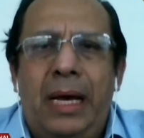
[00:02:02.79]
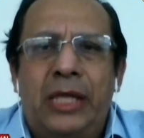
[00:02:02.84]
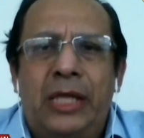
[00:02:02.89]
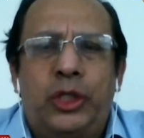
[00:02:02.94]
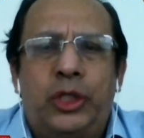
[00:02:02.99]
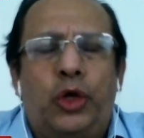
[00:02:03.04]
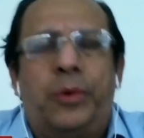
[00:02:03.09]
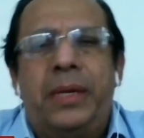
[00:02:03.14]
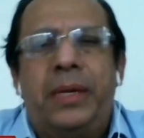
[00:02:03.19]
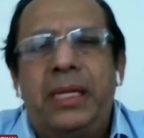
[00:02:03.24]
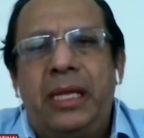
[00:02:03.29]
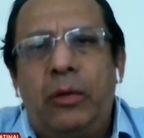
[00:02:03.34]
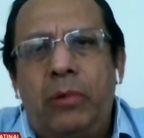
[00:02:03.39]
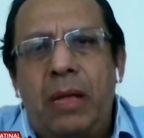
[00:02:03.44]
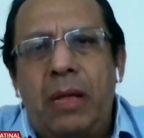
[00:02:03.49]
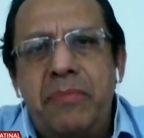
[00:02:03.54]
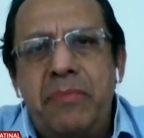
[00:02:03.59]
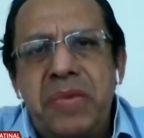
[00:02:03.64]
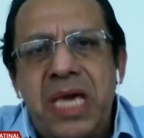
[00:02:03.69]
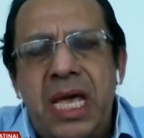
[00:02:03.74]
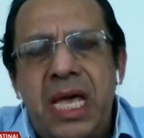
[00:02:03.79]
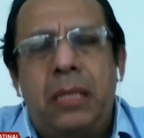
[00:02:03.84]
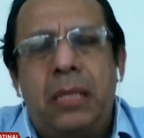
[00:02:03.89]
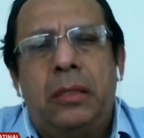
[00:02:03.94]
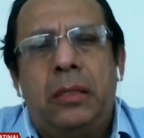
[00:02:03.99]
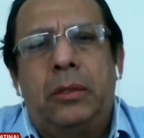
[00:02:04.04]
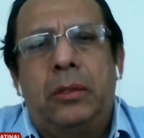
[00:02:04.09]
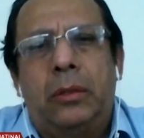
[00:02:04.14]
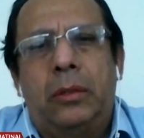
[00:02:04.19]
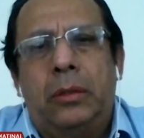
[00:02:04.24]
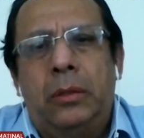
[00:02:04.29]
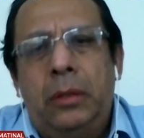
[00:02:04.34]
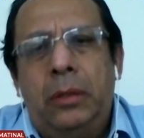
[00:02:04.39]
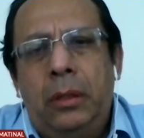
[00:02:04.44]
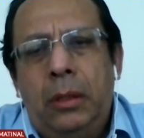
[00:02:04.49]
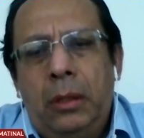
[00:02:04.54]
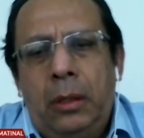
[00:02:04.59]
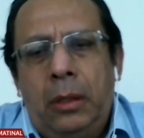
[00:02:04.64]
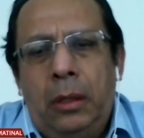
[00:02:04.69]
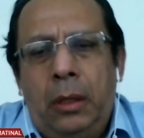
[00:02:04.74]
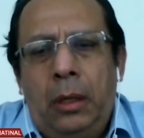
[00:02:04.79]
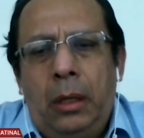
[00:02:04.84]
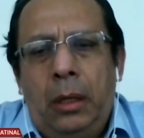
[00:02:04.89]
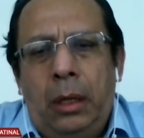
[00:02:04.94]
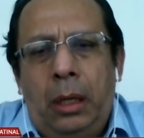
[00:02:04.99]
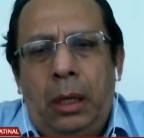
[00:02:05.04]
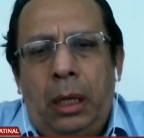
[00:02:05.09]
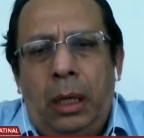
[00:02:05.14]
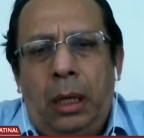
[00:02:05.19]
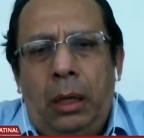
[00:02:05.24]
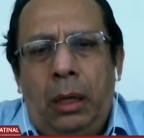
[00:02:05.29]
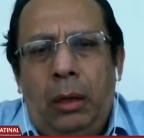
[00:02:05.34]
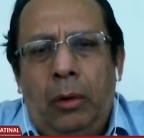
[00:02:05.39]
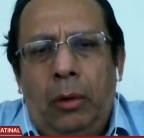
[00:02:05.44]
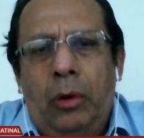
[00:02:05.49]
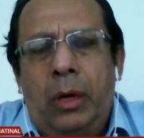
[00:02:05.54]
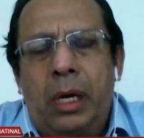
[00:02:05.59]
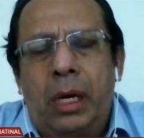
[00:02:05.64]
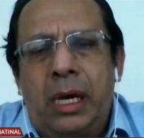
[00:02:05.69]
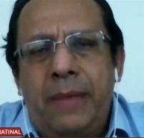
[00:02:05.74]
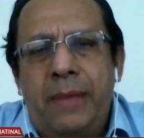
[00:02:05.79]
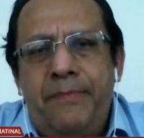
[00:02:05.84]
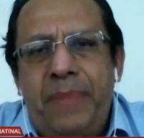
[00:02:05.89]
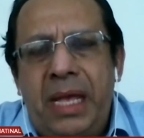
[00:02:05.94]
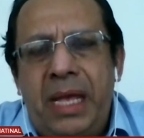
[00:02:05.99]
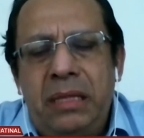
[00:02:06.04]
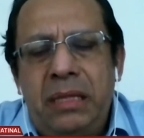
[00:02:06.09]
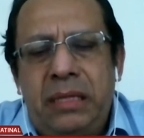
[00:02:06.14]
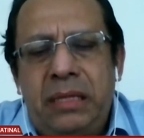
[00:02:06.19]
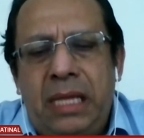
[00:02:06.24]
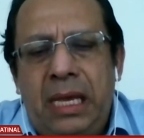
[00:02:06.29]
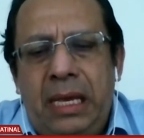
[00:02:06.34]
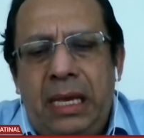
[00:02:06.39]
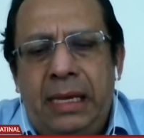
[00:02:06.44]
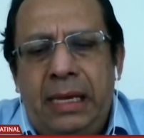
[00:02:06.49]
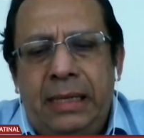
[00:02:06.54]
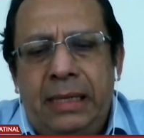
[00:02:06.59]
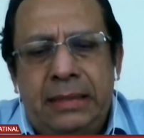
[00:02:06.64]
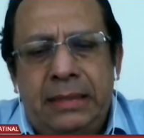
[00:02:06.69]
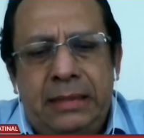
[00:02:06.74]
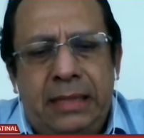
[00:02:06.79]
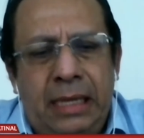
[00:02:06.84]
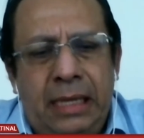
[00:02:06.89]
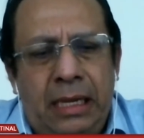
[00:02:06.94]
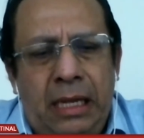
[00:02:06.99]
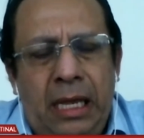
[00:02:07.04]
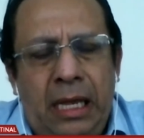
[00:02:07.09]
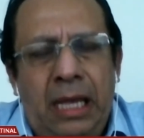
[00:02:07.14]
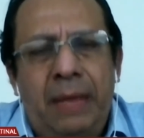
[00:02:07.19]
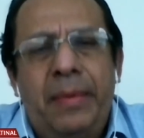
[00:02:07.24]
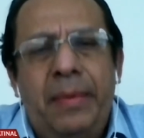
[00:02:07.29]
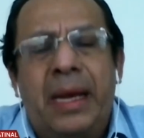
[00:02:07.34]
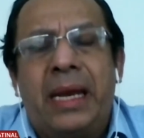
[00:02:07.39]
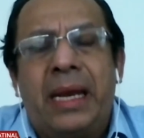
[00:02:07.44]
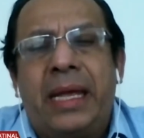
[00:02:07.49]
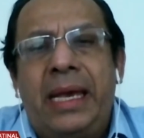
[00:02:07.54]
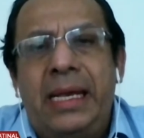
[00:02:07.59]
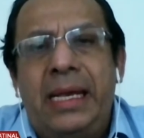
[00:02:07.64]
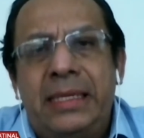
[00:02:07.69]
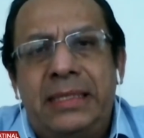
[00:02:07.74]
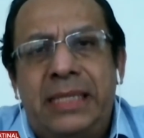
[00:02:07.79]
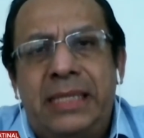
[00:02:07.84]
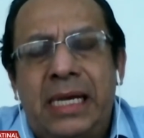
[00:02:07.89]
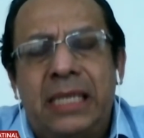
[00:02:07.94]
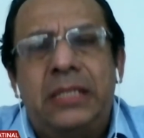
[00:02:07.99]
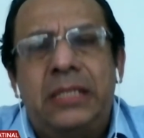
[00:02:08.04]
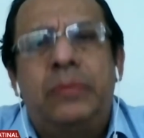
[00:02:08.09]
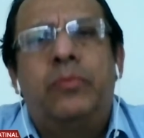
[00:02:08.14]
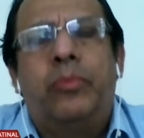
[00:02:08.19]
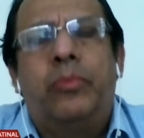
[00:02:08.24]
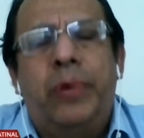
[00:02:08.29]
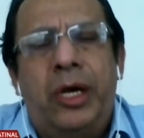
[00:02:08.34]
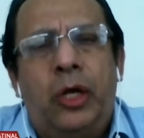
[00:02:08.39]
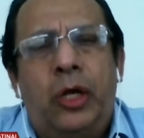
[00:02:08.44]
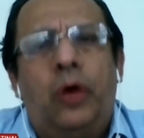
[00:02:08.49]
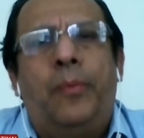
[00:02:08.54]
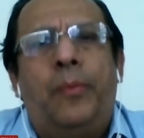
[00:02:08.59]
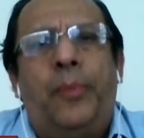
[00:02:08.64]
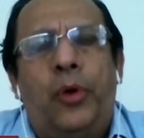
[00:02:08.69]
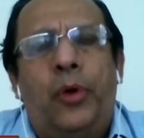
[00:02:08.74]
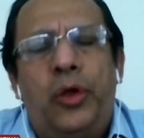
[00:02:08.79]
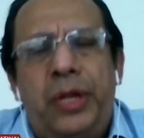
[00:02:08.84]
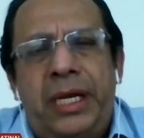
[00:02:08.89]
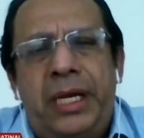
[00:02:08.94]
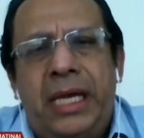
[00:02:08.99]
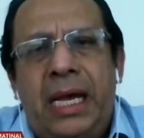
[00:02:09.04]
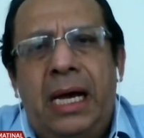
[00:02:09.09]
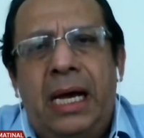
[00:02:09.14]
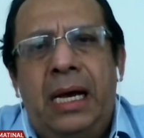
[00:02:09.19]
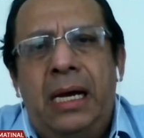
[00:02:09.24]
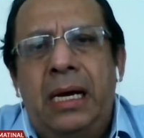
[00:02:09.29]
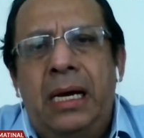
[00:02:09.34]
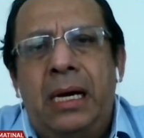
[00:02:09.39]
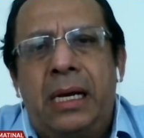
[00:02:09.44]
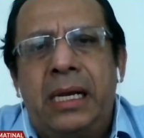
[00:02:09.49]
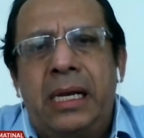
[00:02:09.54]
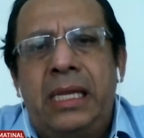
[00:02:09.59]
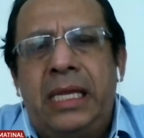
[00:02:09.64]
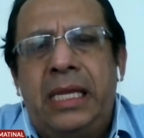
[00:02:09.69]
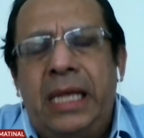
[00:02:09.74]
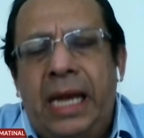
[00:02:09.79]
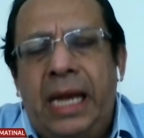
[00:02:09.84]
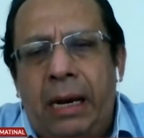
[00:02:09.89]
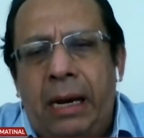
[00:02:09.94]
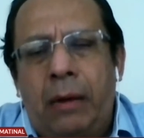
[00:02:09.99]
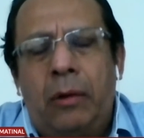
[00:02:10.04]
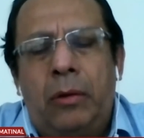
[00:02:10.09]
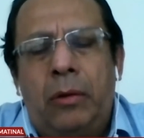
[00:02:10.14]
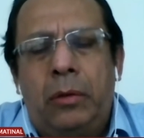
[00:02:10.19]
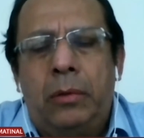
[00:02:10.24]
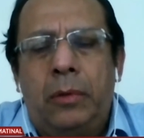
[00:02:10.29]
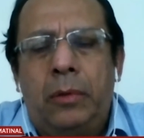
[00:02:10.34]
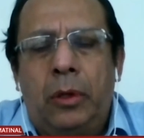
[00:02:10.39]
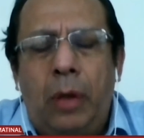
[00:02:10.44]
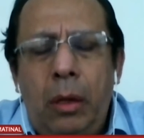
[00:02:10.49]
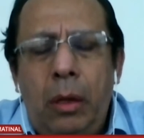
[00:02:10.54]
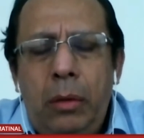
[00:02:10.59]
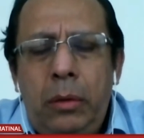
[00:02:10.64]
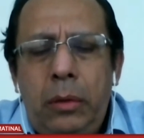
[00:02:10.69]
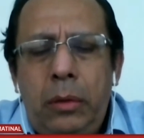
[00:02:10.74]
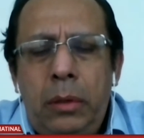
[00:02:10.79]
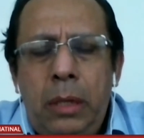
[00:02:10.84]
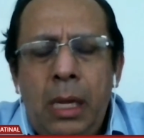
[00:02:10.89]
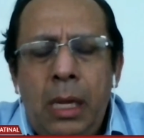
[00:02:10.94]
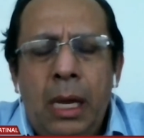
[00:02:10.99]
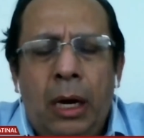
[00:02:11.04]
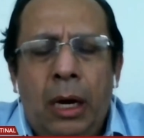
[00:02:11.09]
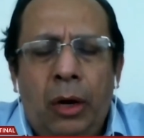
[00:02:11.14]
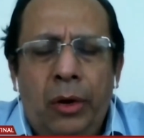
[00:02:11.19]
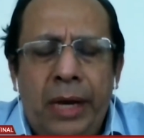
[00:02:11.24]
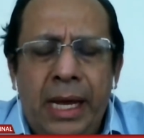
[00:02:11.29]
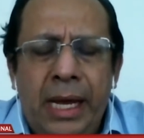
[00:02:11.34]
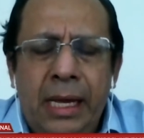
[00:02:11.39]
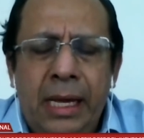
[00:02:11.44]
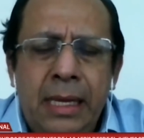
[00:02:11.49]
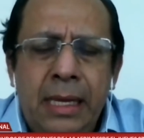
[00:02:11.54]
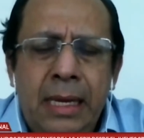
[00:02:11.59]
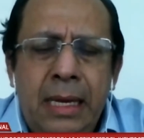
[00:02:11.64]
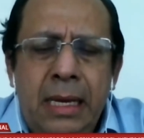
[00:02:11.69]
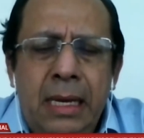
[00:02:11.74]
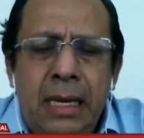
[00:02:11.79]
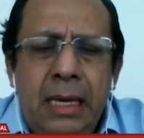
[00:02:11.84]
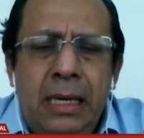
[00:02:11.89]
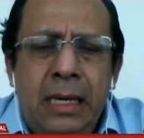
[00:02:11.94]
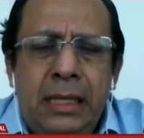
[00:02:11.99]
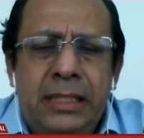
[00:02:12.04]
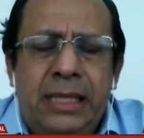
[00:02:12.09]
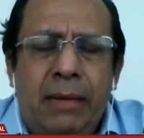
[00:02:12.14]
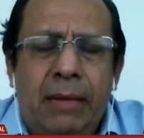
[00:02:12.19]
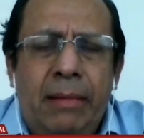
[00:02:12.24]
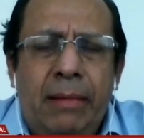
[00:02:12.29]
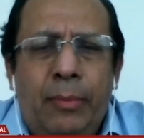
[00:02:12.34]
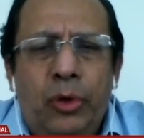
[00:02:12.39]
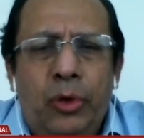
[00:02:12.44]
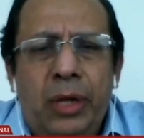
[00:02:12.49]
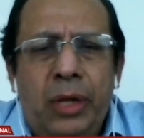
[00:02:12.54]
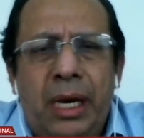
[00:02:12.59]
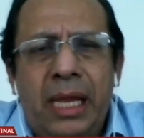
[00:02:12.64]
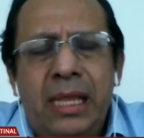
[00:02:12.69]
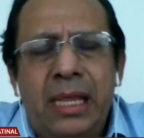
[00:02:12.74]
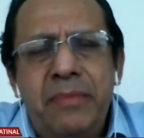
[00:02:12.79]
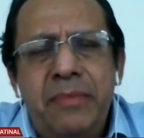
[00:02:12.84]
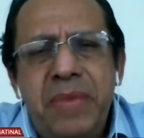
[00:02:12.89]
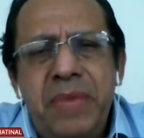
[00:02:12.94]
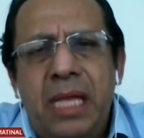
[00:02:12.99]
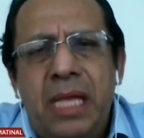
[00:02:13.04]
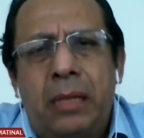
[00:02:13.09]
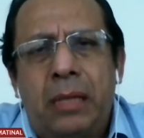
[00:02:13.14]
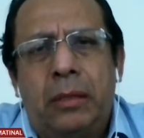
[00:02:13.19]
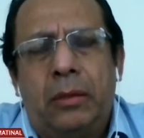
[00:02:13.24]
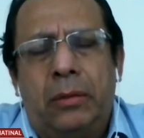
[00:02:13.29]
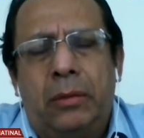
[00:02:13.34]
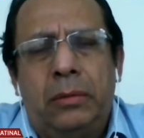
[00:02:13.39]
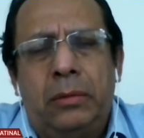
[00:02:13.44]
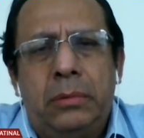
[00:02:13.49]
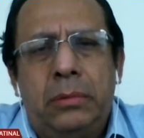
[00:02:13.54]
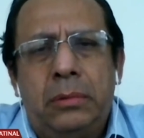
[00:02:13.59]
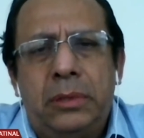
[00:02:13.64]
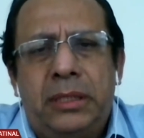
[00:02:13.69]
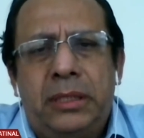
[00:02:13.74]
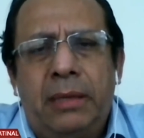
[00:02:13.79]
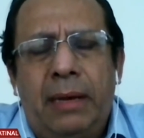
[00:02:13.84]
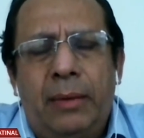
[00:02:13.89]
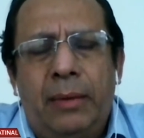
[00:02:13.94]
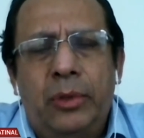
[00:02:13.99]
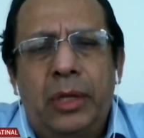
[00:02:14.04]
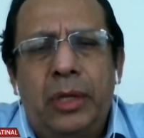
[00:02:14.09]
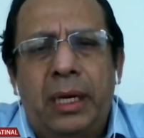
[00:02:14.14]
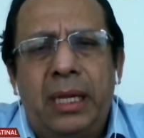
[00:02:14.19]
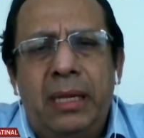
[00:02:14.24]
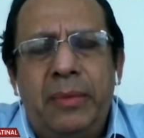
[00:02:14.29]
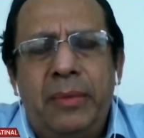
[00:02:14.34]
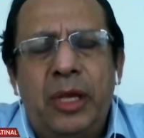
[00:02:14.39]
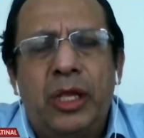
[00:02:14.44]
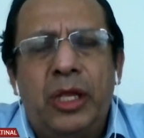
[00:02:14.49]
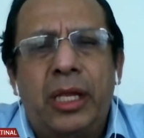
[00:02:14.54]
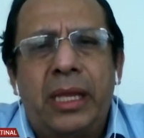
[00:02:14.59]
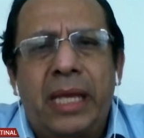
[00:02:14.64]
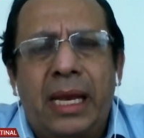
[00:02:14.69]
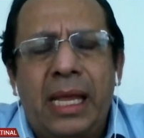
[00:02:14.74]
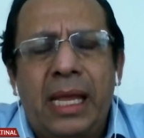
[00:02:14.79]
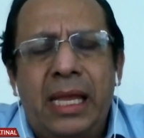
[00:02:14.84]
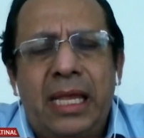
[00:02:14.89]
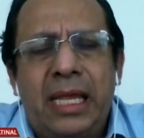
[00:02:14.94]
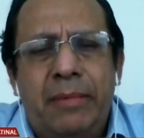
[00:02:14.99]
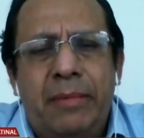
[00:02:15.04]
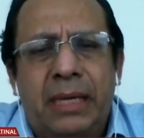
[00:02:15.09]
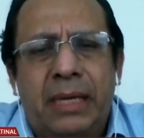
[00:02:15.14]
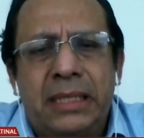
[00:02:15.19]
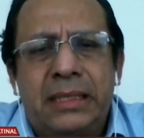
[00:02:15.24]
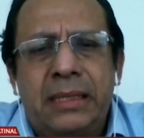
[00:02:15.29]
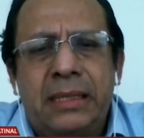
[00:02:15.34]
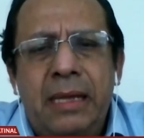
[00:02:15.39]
sobreendeudamiento, eh, o de repente este, emergencias, bueno, podría eh, retirarlo. No. Ahora, si hablamos de rendimiento, si hablamos de rendimiento de alternativas,